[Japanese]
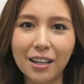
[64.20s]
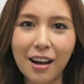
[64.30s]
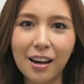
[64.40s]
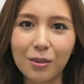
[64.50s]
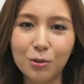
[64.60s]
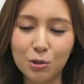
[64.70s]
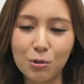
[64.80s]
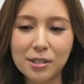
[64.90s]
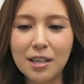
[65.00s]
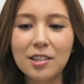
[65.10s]
ら、こう女
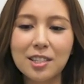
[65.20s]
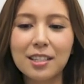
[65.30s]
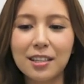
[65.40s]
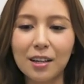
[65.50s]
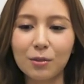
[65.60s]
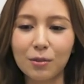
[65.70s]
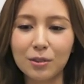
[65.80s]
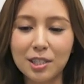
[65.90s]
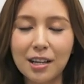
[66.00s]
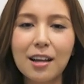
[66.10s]
性シンガーの
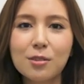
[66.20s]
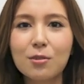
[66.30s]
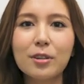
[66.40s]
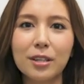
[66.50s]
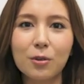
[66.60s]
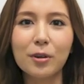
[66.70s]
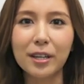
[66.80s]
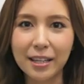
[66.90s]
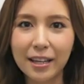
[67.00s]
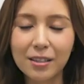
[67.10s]
力強い声
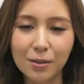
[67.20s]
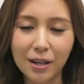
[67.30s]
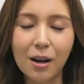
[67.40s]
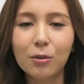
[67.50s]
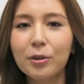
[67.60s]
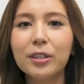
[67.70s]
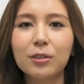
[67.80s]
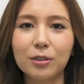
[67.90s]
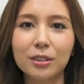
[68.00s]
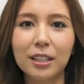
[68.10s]
でかっこいい
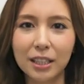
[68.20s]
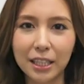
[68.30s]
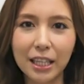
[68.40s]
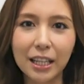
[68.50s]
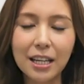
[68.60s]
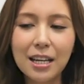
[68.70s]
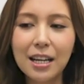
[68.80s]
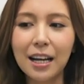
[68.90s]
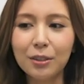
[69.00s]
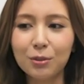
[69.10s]
曲だったり、
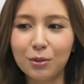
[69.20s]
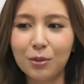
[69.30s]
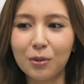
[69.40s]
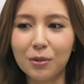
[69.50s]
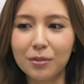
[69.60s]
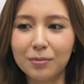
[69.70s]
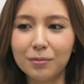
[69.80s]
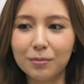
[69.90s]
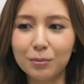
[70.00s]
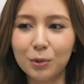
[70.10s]
あとこ
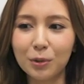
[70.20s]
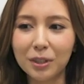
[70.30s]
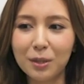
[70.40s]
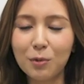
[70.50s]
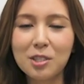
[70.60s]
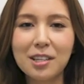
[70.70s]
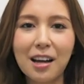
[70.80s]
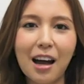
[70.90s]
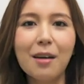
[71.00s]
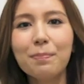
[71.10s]
うもう気持ちが
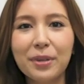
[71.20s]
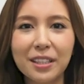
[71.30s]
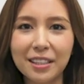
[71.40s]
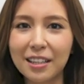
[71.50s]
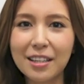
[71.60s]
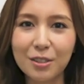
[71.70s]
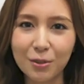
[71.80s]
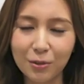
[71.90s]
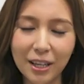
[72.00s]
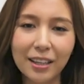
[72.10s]
ハッピーになれる
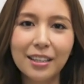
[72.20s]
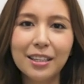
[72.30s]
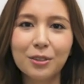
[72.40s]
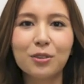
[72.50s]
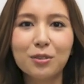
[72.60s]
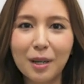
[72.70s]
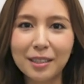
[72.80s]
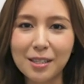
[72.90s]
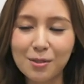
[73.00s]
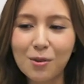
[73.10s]
ような曲ま
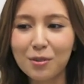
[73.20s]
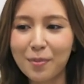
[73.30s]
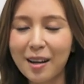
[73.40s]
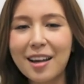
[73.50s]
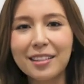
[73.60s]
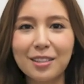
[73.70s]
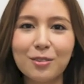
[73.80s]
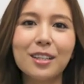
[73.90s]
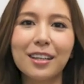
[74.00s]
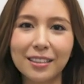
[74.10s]
で、すごくバラエティ
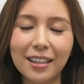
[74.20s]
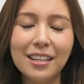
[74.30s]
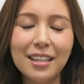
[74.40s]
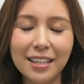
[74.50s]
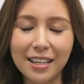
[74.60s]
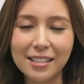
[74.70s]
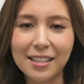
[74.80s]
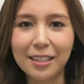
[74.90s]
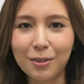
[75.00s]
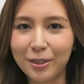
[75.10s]
豊かな、えー、
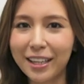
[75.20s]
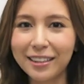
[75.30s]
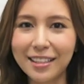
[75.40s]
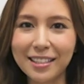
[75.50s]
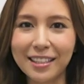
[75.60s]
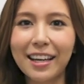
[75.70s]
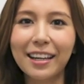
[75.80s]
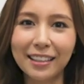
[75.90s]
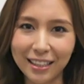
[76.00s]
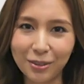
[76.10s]
選曲になったんじゃない
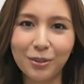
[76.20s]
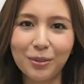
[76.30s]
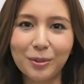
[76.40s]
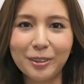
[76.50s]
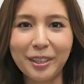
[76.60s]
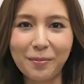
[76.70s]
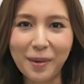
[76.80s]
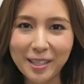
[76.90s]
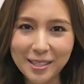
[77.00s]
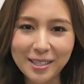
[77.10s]
かなと思ってい
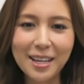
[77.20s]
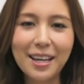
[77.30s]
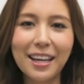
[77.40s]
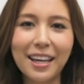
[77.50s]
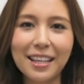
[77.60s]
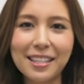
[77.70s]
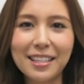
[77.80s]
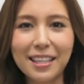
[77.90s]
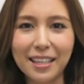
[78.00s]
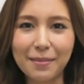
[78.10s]
ます。えー、ぜ
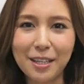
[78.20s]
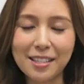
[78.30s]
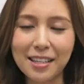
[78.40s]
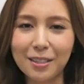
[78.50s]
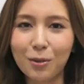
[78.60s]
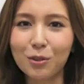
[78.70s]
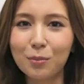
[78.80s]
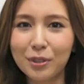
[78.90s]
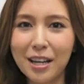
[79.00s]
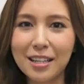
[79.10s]
ひ皆さんにこの
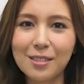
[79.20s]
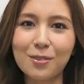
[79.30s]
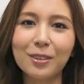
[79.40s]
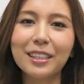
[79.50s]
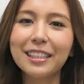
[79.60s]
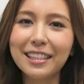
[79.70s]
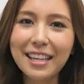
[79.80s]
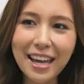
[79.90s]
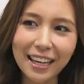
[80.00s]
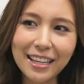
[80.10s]
プレイリストを聴い
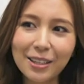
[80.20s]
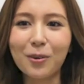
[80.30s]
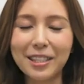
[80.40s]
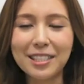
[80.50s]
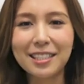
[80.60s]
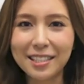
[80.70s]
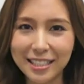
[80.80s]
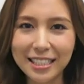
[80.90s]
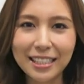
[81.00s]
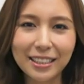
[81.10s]
て、一
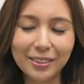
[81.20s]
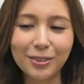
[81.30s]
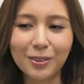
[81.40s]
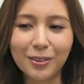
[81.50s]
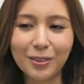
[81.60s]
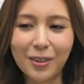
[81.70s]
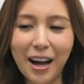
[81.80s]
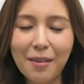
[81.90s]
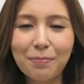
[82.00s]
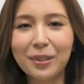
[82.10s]
日こう
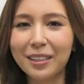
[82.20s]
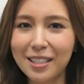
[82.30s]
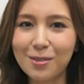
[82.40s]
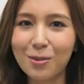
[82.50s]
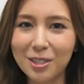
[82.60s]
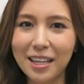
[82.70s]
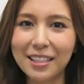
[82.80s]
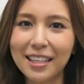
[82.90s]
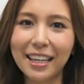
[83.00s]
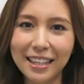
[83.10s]
ハッピーに過ごしてい
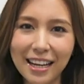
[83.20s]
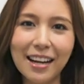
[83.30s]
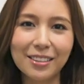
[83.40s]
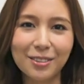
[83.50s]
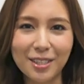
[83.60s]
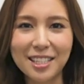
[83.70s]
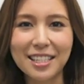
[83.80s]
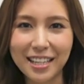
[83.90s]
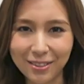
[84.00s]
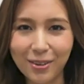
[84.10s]
ただけたら嬉
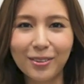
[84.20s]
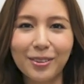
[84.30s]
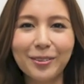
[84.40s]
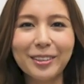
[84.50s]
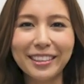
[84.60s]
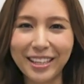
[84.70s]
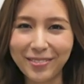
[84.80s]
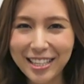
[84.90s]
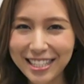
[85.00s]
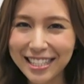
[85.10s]
しいなと思ってい
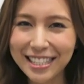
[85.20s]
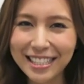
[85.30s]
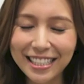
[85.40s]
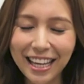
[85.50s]
ます。